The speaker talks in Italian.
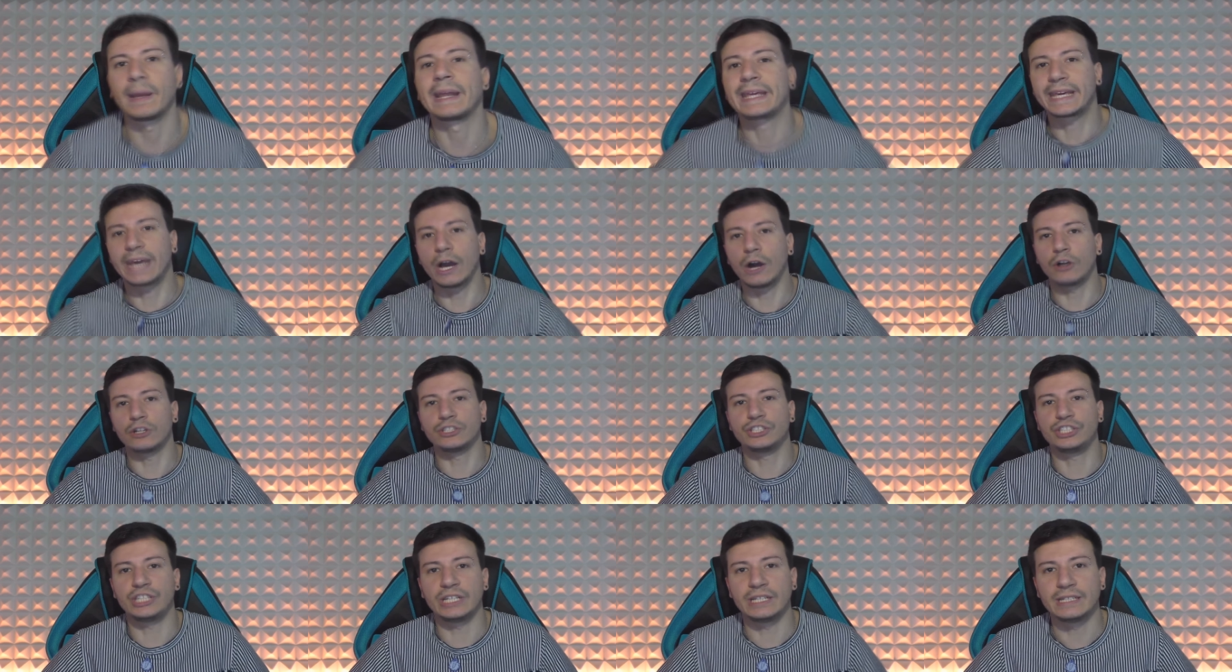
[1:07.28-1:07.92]
Perché
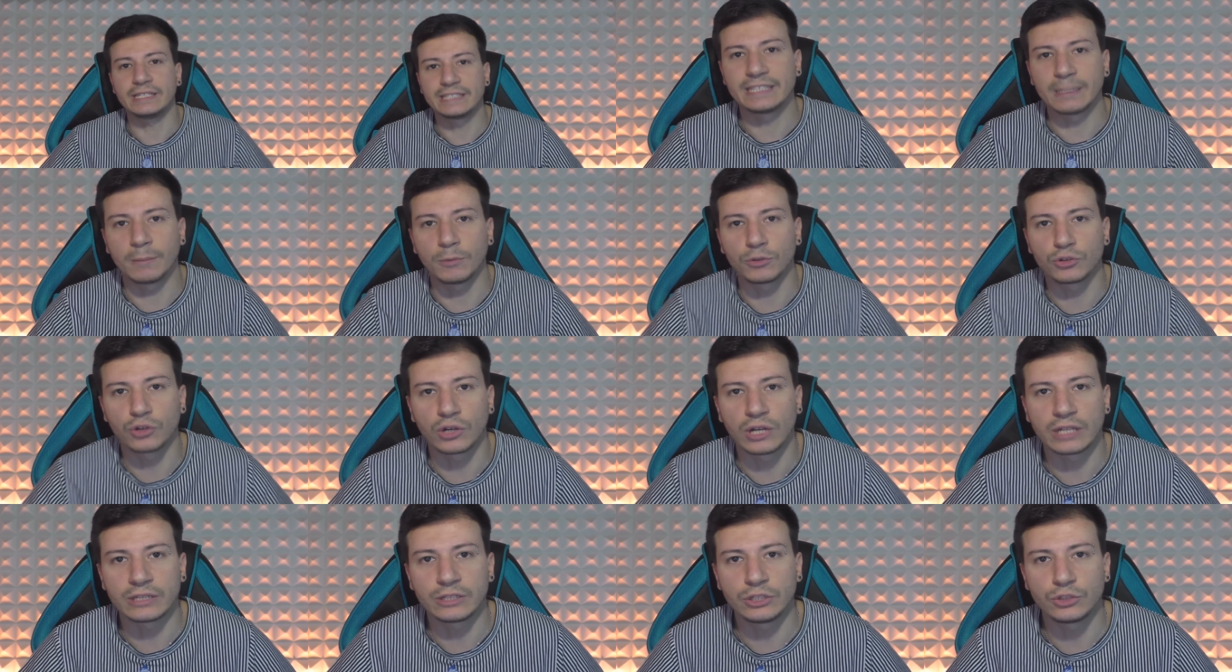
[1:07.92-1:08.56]
oggi siamo
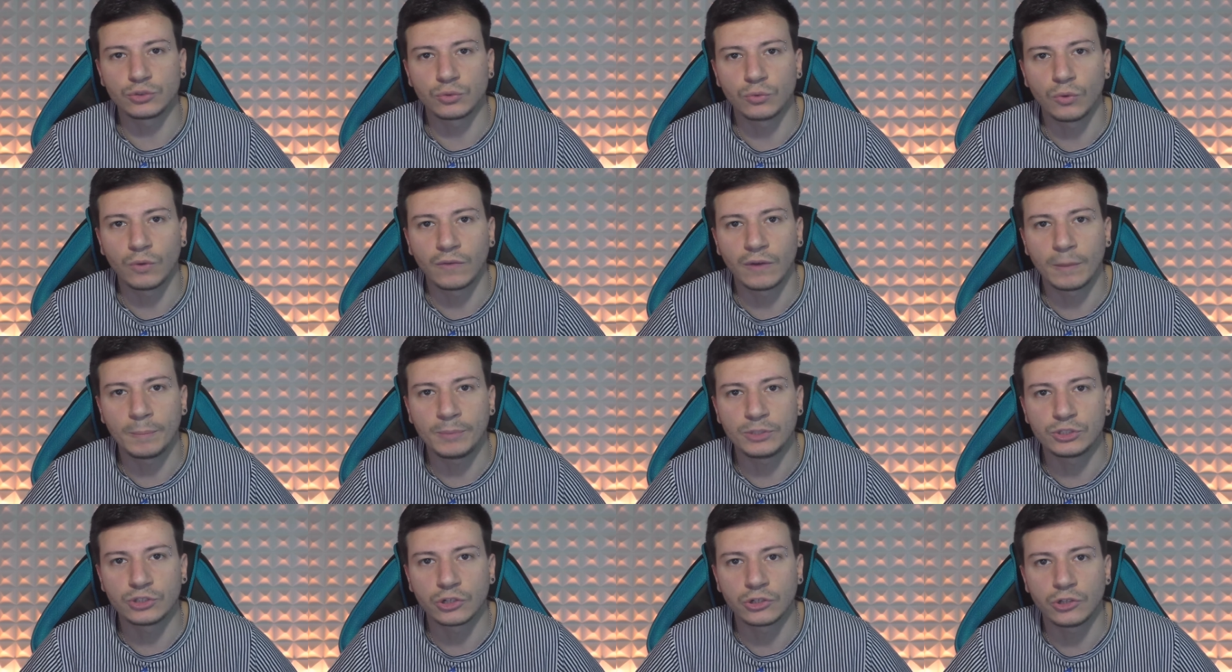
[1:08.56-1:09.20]
tornati su un nuovo
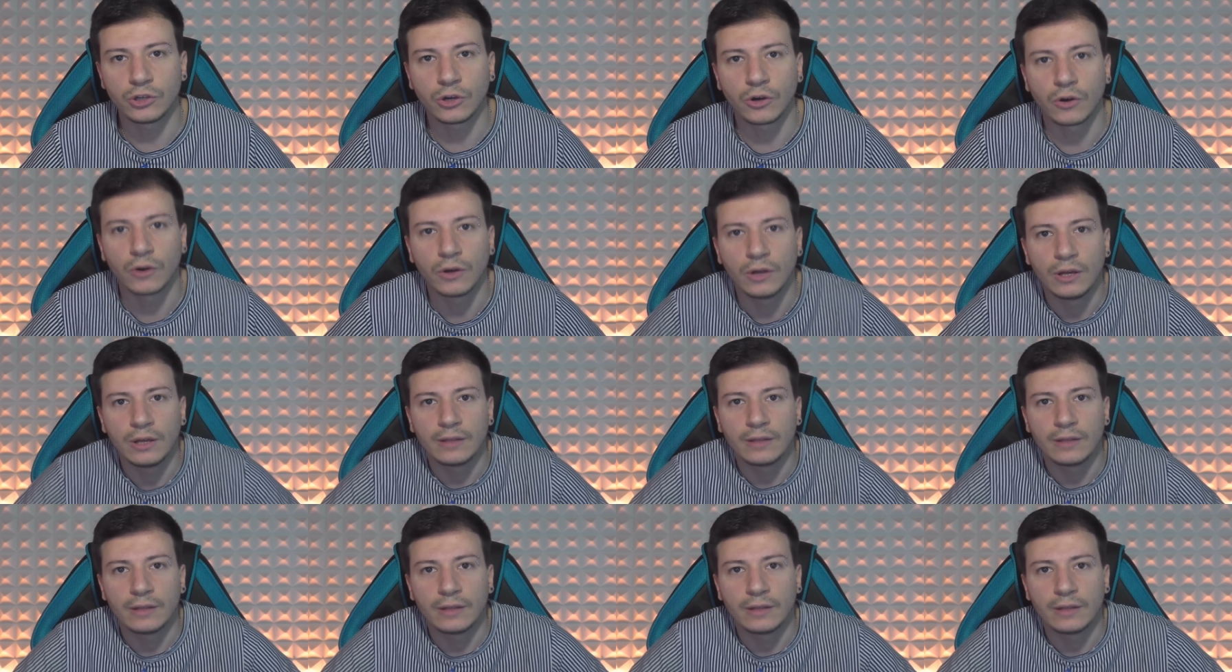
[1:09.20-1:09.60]
episodio